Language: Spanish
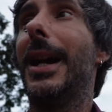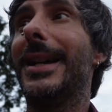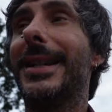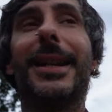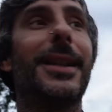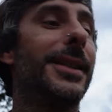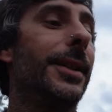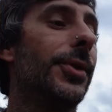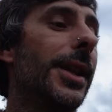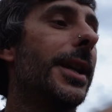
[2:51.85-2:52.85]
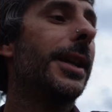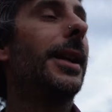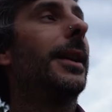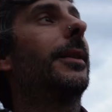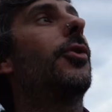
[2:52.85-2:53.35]
Así que nada, si te gustaría
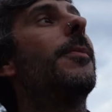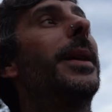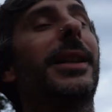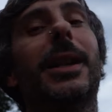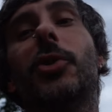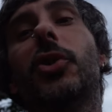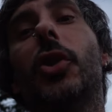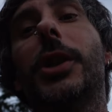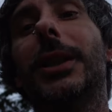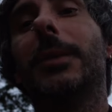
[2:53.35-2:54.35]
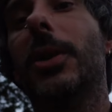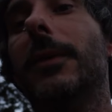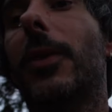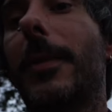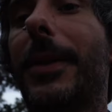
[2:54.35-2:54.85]
que compartiéramos todo este tipo de
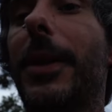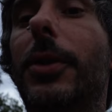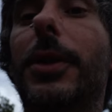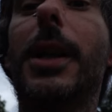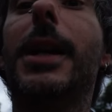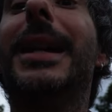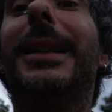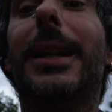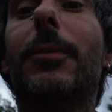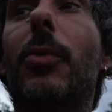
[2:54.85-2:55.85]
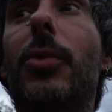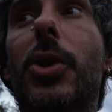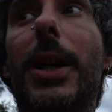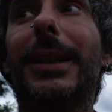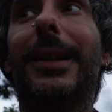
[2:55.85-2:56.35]
información, te animo
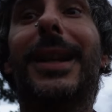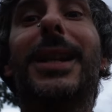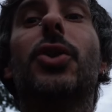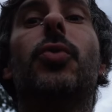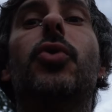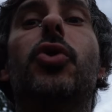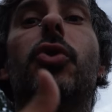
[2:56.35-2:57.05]
mucho a que te dejes un